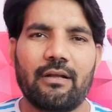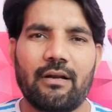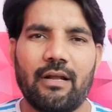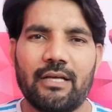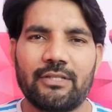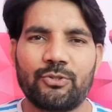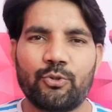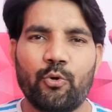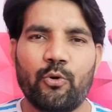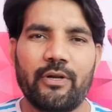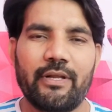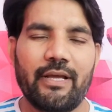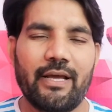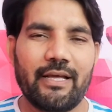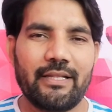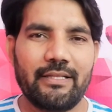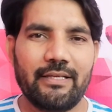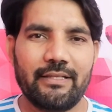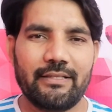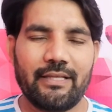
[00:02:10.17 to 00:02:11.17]
రాసుకొని
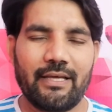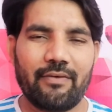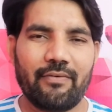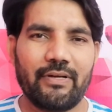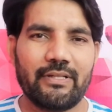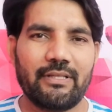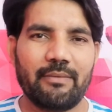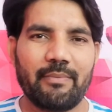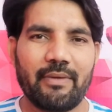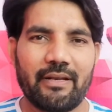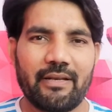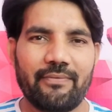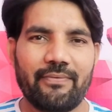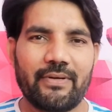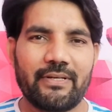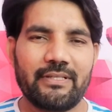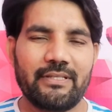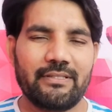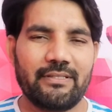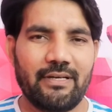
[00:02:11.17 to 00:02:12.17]
అది తర్వాత మీరు
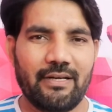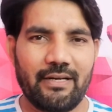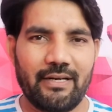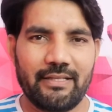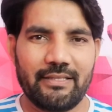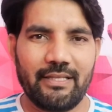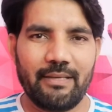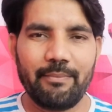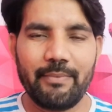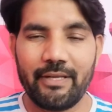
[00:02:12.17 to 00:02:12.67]
రిఫర్ చేసినట్లయితే